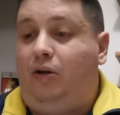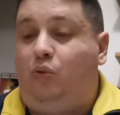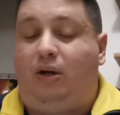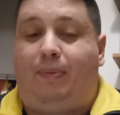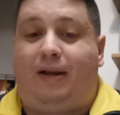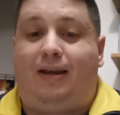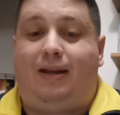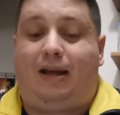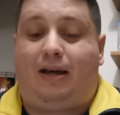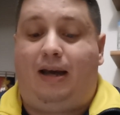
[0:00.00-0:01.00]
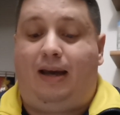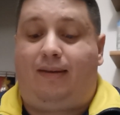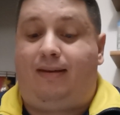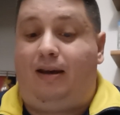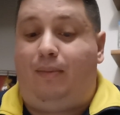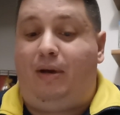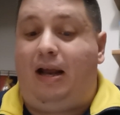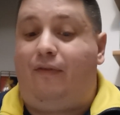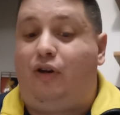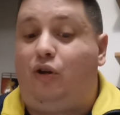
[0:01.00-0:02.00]
Una partita che sì, il
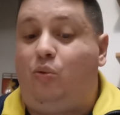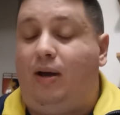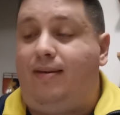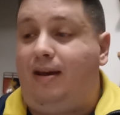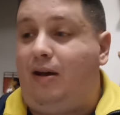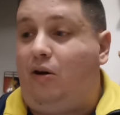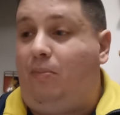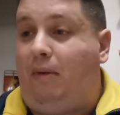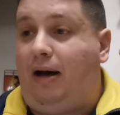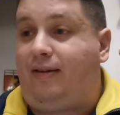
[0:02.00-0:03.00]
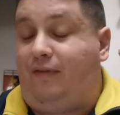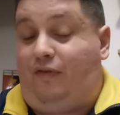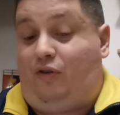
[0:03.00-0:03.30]
Milan ha vinto 2-0, ma se